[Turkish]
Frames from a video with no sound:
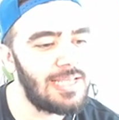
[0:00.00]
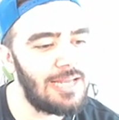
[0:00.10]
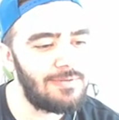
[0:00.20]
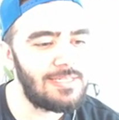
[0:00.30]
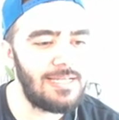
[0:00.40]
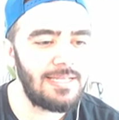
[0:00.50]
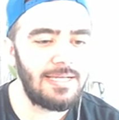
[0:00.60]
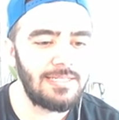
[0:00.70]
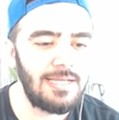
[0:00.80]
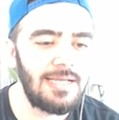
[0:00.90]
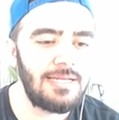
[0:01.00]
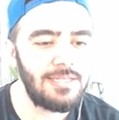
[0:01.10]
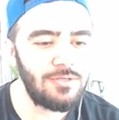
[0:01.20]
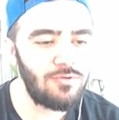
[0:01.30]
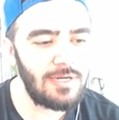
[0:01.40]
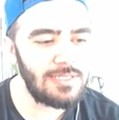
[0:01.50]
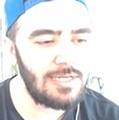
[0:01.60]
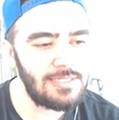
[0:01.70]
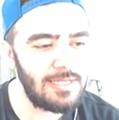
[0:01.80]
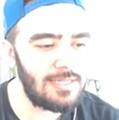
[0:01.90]
gelmeseydi keşke. Gerçek Suarez
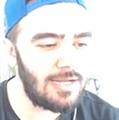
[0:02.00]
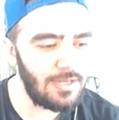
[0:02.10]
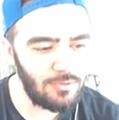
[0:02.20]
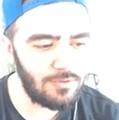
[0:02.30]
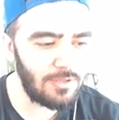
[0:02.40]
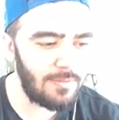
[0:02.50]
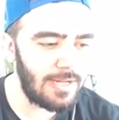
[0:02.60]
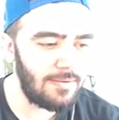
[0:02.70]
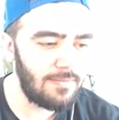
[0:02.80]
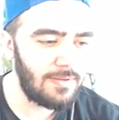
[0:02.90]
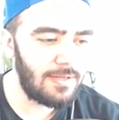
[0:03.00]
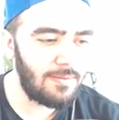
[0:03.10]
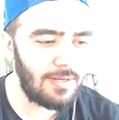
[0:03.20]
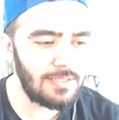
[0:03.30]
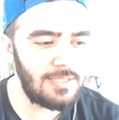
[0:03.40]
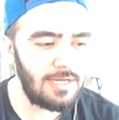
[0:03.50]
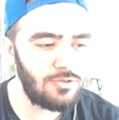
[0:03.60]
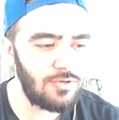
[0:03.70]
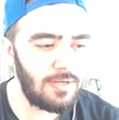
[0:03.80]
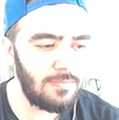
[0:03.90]
gelseydi daha iyi olurdu be. Baksana
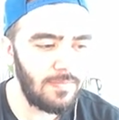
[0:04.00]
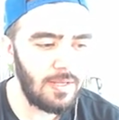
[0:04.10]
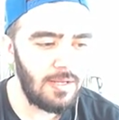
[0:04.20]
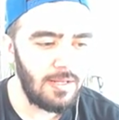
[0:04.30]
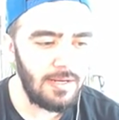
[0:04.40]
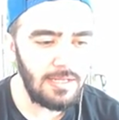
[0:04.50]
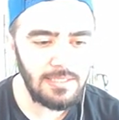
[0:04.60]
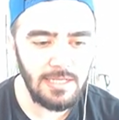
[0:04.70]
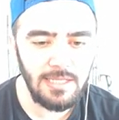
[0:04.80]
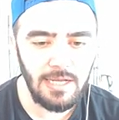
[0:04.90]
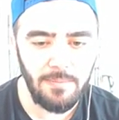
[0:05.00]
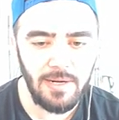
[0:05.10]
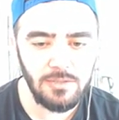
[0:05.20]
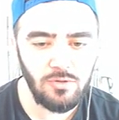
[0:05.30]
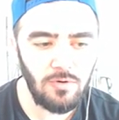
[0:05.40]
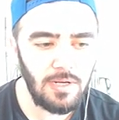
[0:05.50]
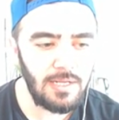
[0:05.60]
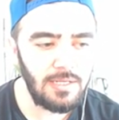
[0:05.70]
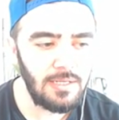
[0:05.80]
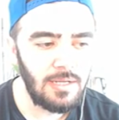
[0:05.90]
şuna. Neyse iki tane
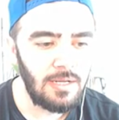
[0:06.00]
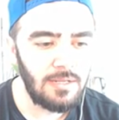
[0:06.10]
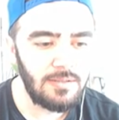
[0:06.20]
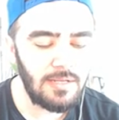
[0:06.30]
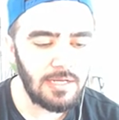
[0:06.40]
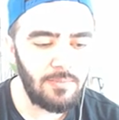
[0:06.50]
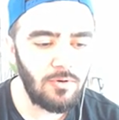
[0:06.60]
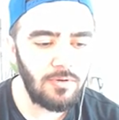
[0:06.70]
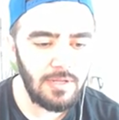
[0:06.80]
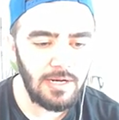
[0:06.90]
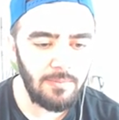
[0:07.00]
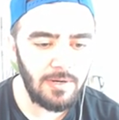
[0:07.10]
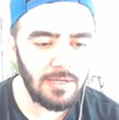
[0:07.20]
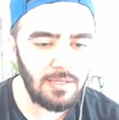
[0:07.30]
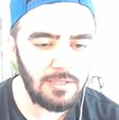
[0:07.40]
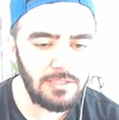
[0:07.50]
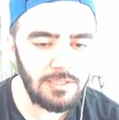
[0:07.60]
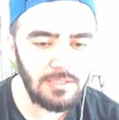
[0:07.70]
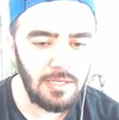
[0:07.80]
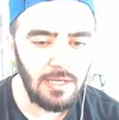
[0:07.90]
Barcelona'yı takıma gönderelim
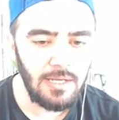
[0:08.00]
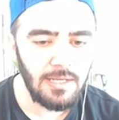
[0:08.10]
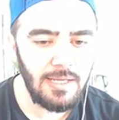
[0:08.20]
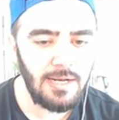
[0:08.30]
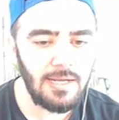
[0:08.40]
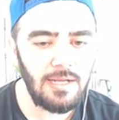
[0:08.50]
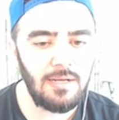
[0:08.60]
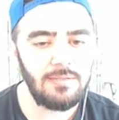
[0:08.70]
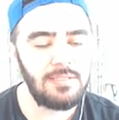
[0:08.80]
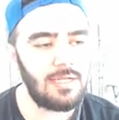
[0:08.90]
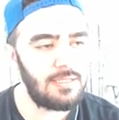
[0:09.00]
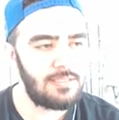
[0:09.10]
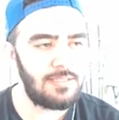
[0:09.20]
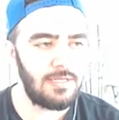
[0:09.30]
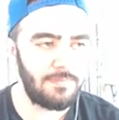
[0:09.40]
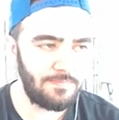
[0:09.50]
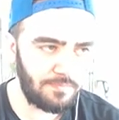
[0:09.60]
arkadaşlar. Geriye kalanını sat gitsin.